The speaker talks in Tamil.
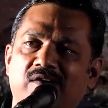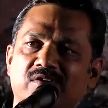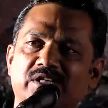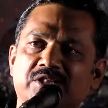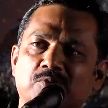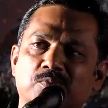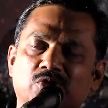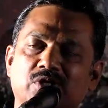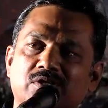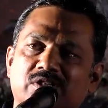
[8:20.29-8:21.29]
அவள் இந்த
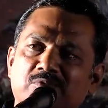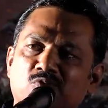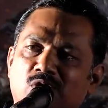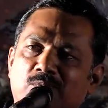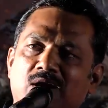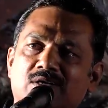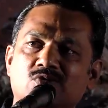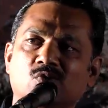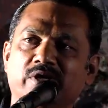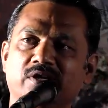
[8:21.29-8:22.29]
புத்தகத்தின் மூலமாக
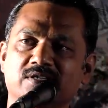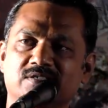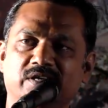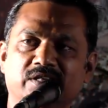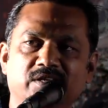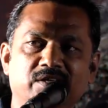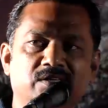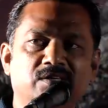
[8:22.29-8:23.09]
சொல்கின்ற செய்தி